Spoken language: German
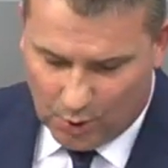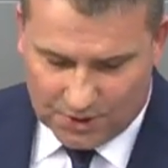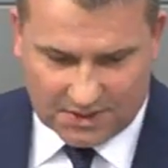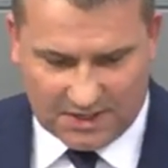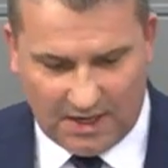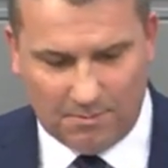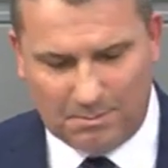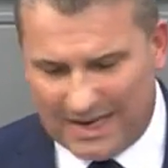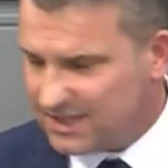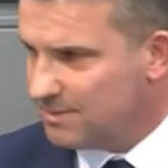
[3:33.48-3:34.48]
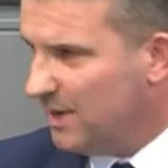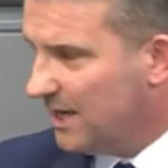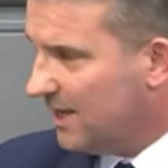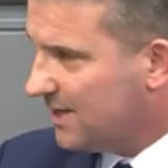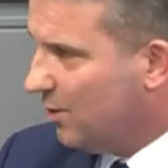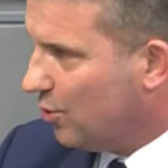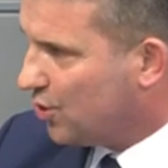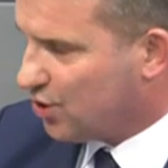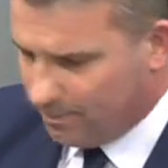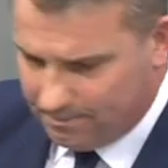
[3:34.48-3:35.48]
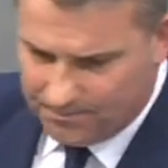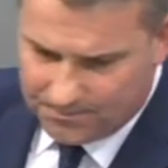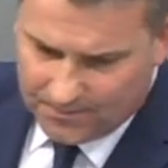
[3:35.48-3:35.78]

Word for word: muss die Massenmigration stoppen.